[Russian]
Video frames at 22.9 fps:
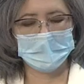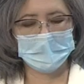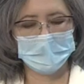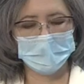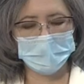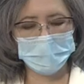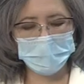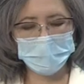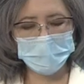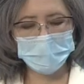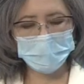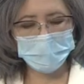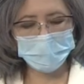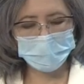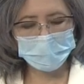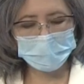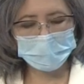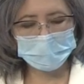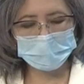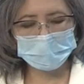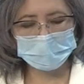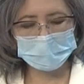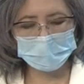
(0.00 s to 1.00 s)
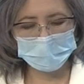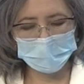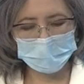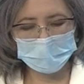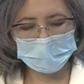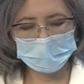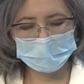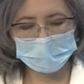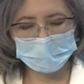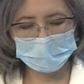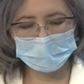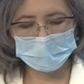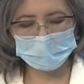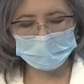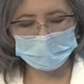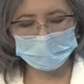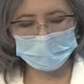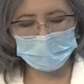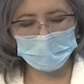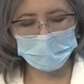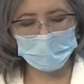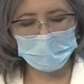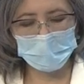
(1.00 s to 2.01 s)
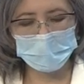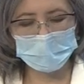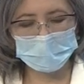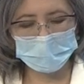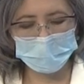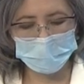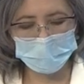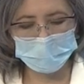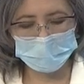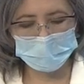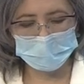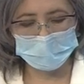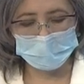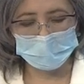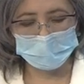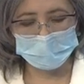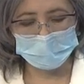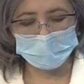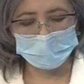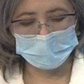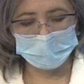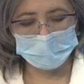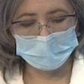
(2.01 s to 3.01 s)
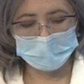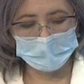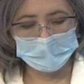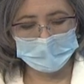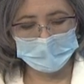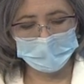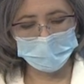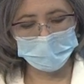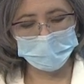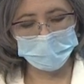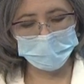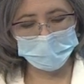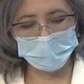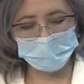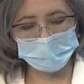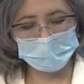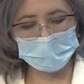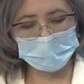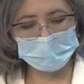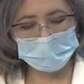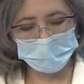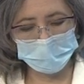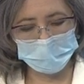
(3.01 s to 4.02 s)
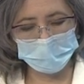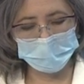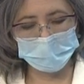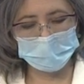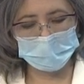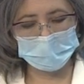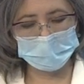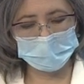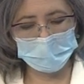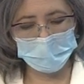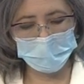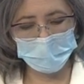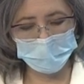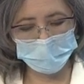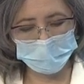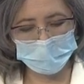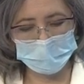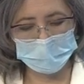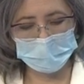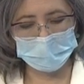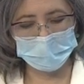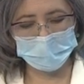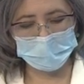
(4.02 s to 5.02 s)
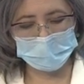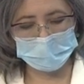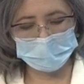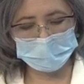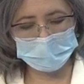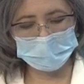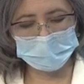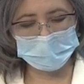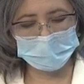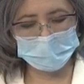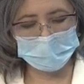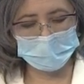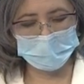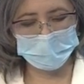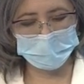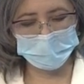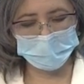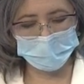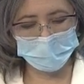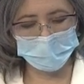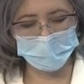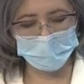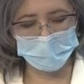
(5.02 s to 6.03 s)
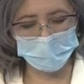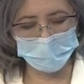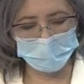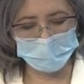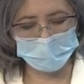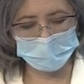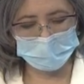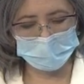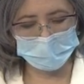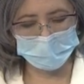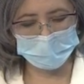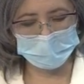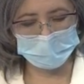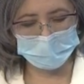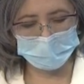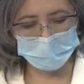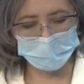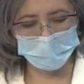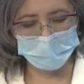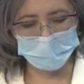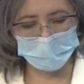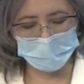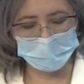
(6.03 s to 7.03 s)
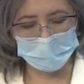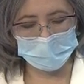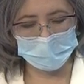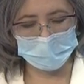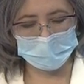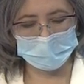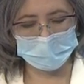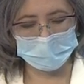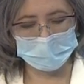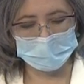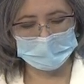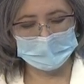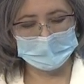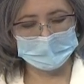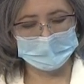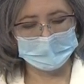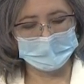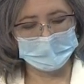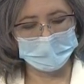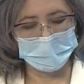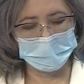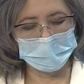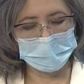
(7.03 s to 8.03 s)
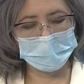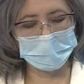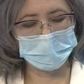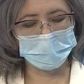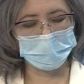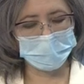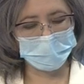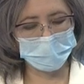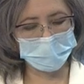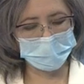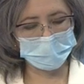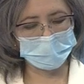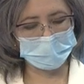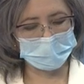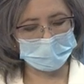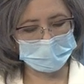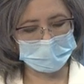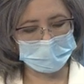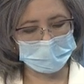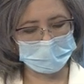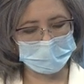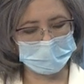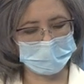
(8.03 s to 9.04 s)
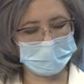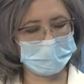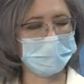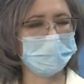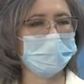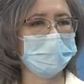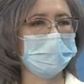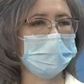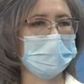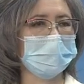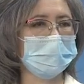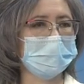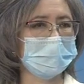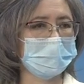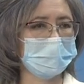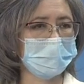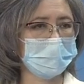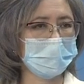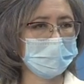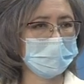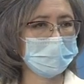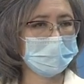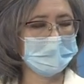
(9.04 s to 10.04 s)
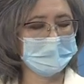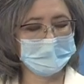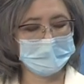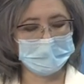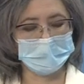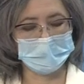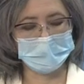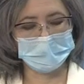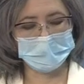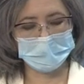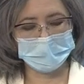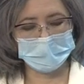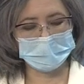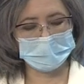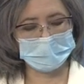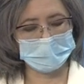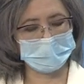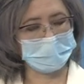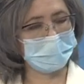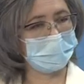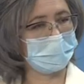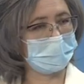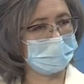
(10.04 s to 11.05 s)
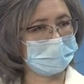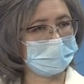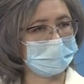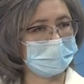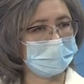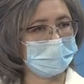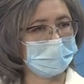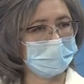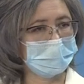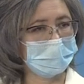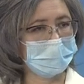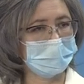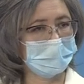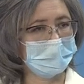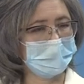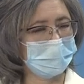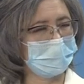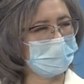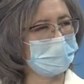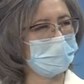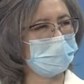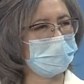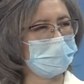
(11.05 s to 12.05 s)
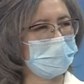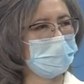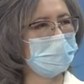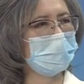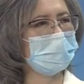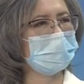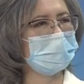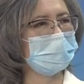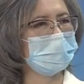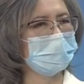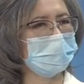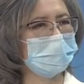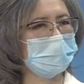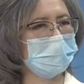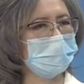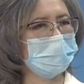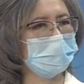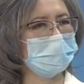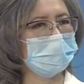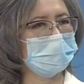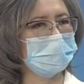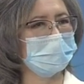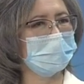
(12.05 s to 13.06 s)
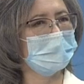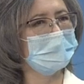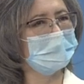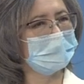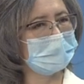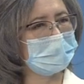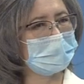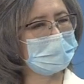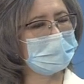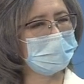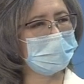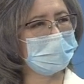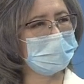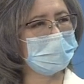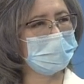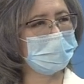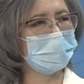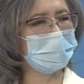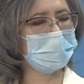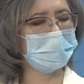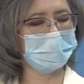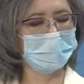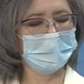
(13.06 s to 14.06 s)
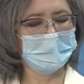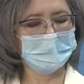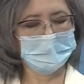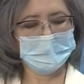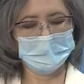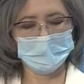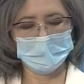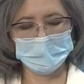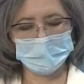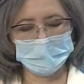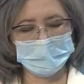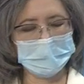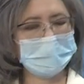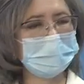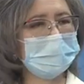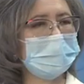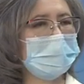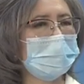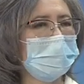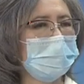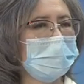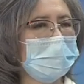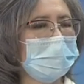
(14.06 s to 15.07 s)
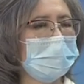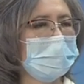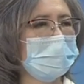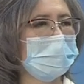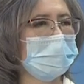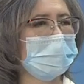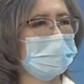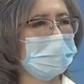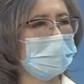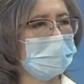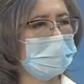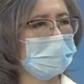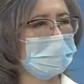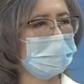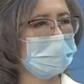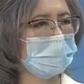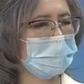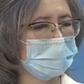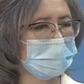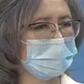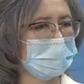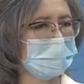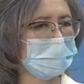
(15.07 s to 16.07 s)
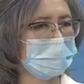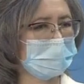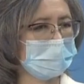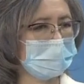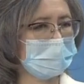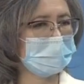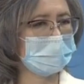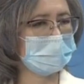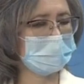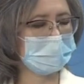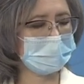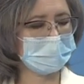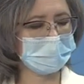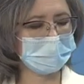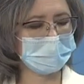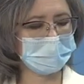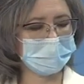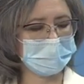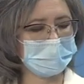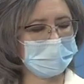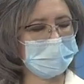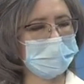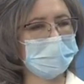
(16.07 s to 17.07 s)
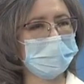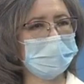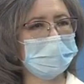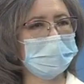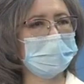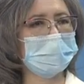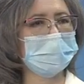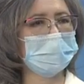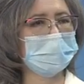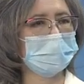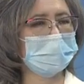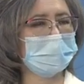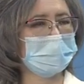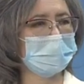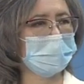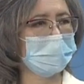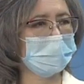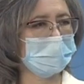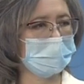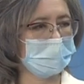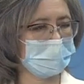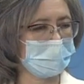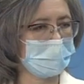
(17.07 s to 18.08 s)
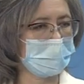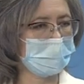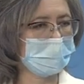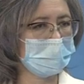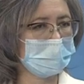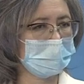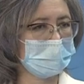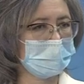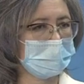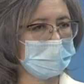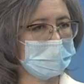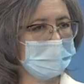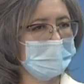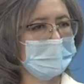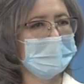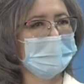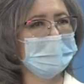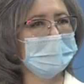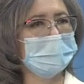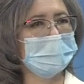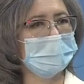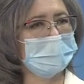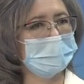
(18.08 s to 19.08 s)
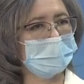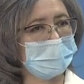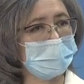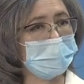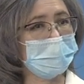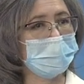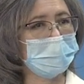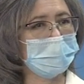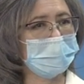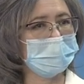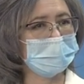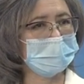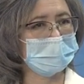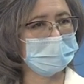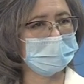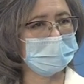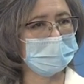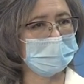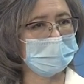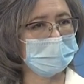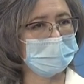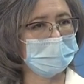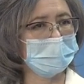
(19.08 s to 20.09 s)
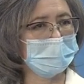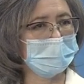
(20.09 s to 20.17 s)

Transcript: но ну, у них, наверное, дома большие. Вот у меня, например, однокомнатная квартира, я живу в городе, в Талдукургане. Мне трудно э, с двумя детьми э, заниматься. Вот что посоветуете? Да, я понимаю, э, есть даже э, э, родители, у которых одна комната, э, трое детей.